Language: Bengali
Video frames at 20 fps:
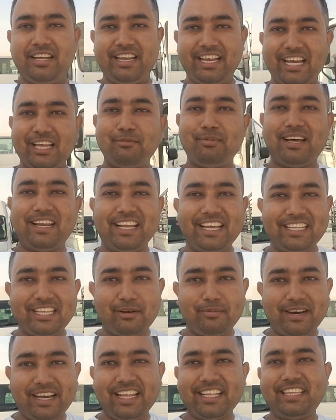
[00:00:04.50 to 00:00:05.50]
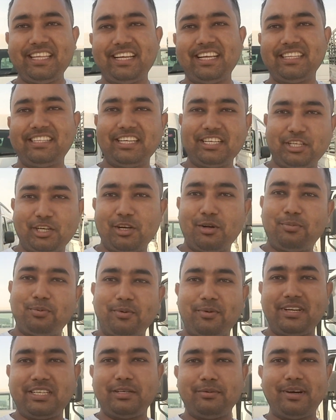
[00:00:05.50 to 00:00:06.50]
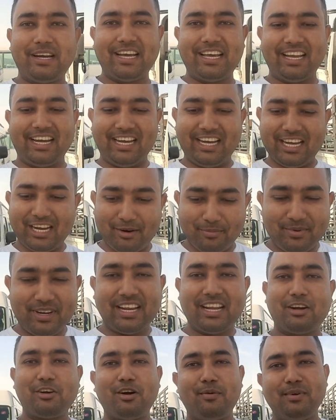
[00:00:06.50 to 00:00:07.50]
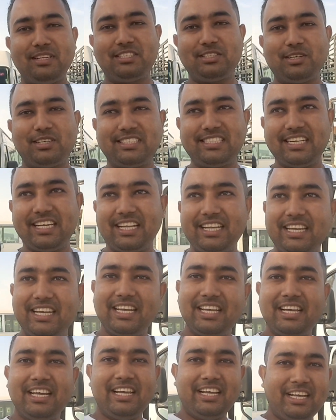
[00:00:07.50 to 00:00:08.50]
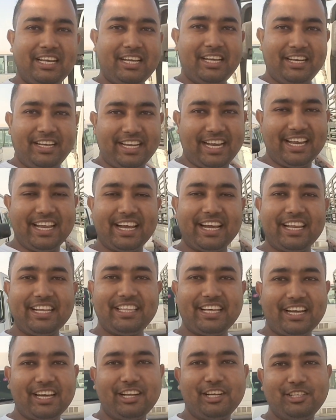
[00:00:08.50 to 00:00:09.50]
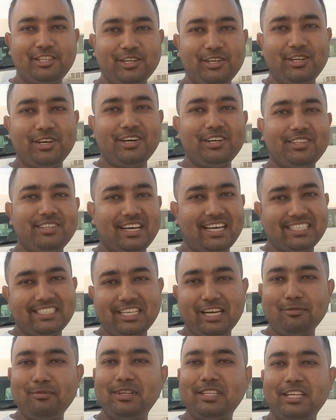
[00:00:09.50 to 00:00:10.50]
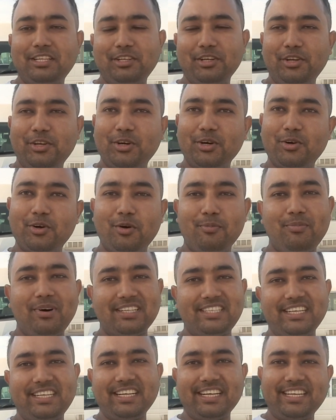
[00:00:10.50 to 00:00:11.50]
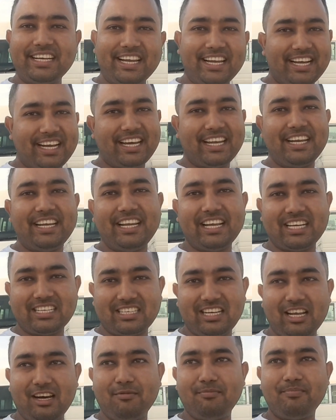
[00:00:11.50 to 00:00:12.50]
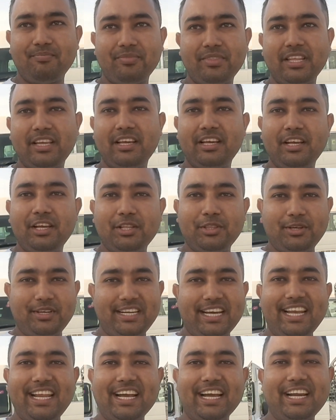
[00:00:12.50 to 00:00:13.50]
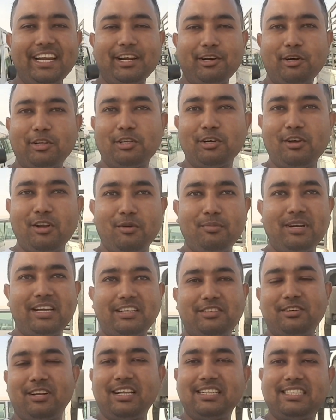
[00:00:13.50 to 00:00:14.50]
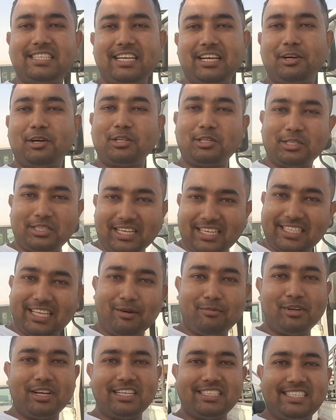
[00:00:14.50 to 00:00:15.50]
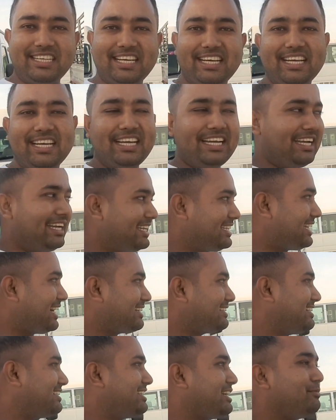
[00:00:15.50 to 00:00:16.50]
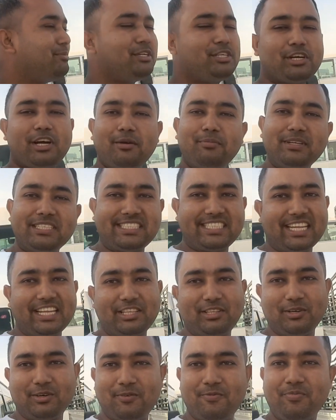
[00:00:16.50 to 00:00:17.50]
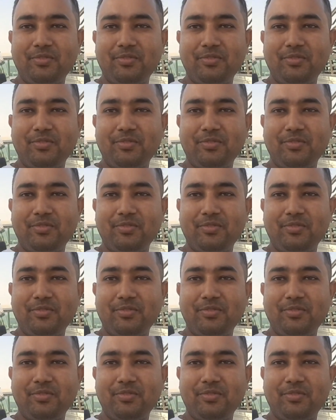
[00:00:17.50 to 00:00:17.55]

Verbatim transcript: রিয়াদ বা রিয়াদের বাইরে থেকে যে সকল প্রবাসী ভাইয়েরা আপনারা কমেন্টস করছেন ডায়না গাড়ি দেখানোর জন্য তো আজকে আপনাদের জন্য কম বাজেটে ডায়না গাড়ি নিয়ে আসলাম তো ডায়না গাড়িটা কত কিলোমিটার চলেছে কত তার দাম রয়েছে থাকছে সেই বিষয়ে বিস্তারিত